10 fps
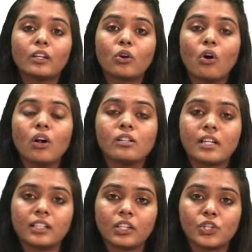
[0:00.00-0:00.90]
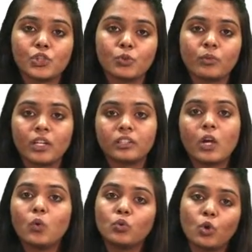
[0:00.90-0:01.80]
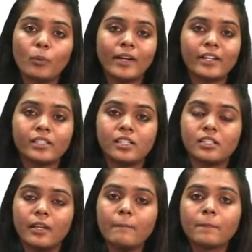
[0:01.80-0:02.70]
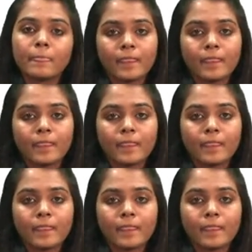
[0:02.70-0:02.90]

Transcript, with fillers: अल्कोहल ज़्यादा कंज्यूम करता है उनको भी ये डिजीज़ से